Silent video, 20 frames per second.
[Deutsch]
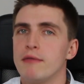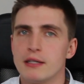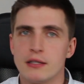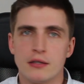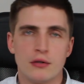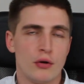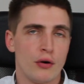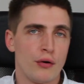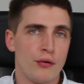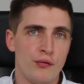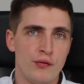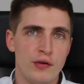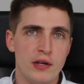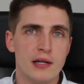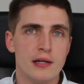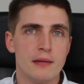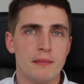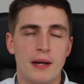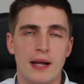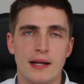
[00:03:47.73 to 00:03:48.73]
was noch
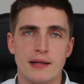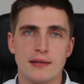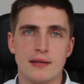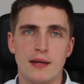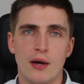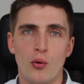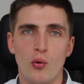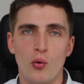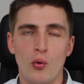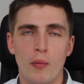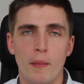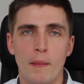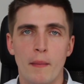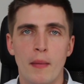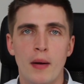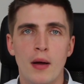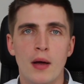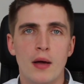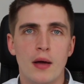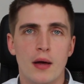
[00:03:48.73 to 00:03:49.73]
viel Platz nach
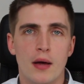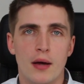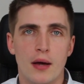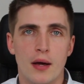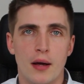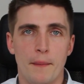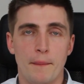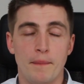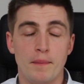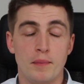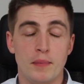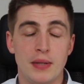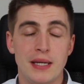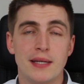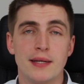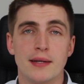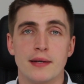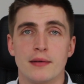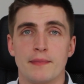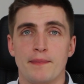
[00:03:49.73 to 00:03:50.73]
oben ähm,
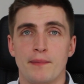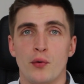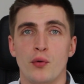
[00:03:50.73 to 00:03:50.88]
bietet?